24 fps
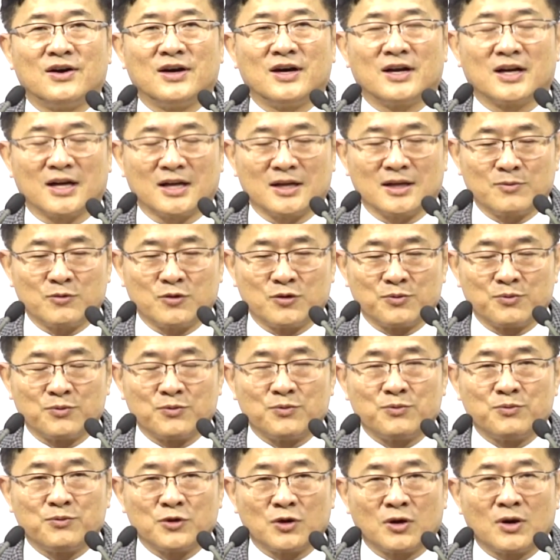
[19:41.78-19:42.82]

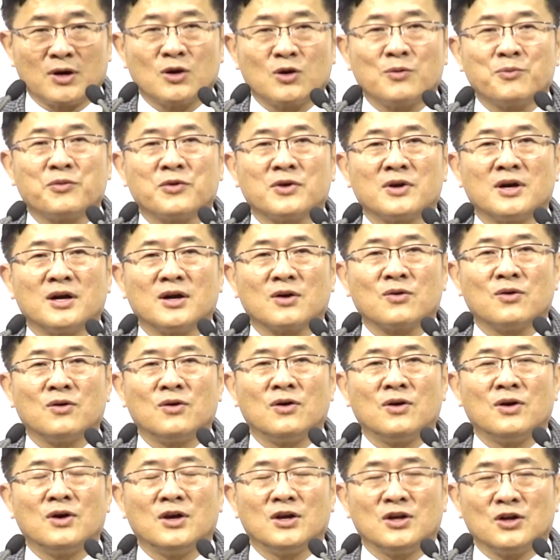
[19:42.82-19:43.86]
하나님은 영화롭게 하고
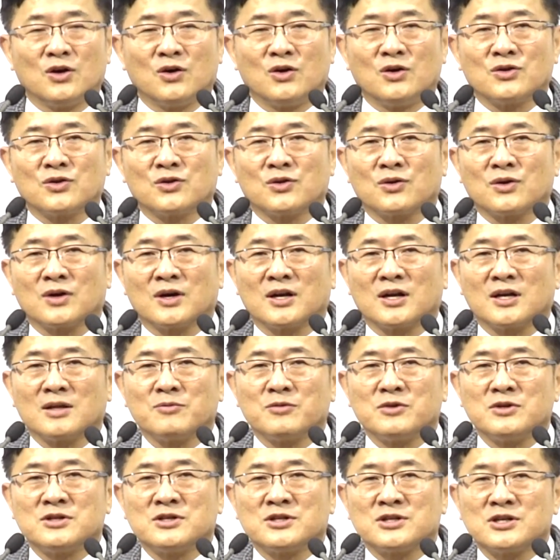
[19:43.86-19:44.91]
영원토록
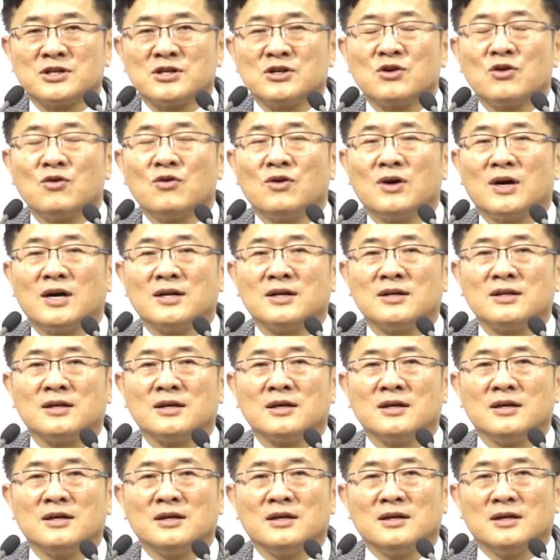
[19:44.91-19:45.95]
하나님을 즐거워하는
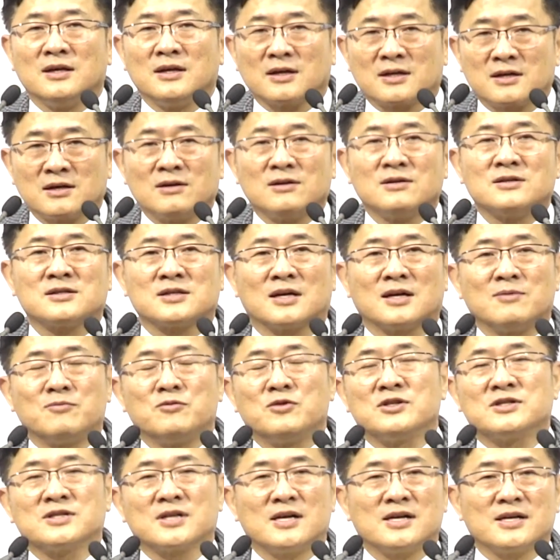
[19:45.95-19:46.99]
예, 그런
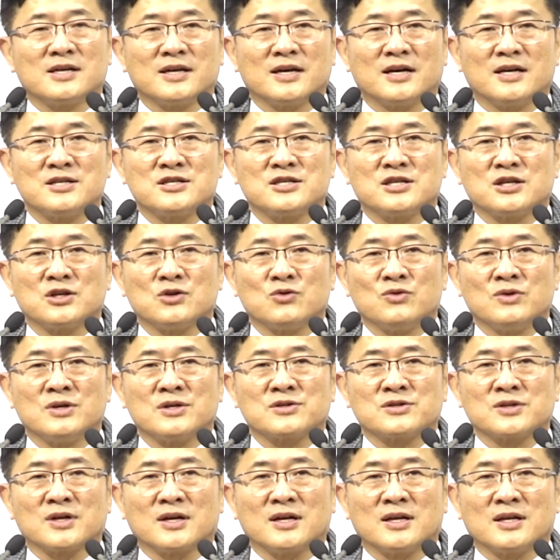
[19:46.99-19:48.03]
삶을 살게 하시기
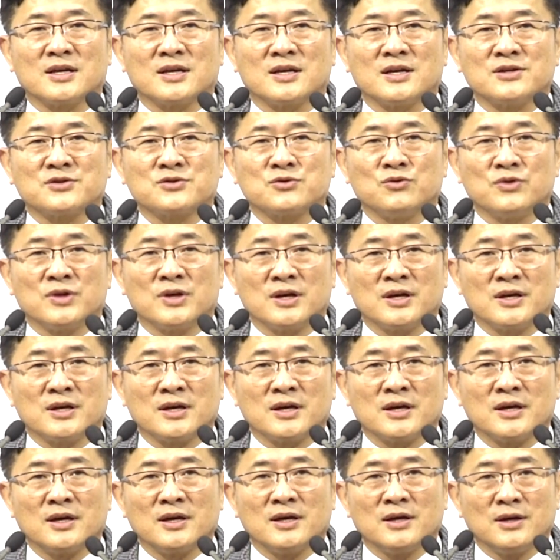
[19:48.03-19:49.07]
위해서 하나님께서
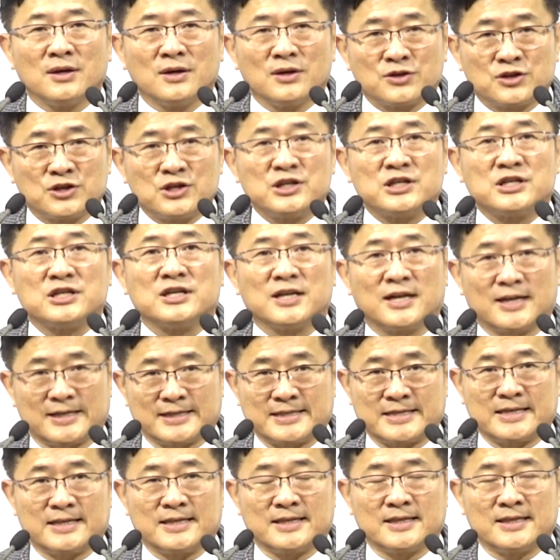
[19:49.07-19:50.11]
우리에게
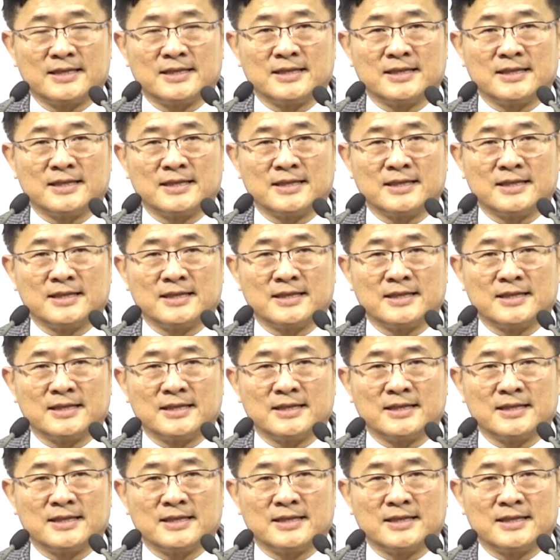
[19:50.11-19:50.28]
지시하신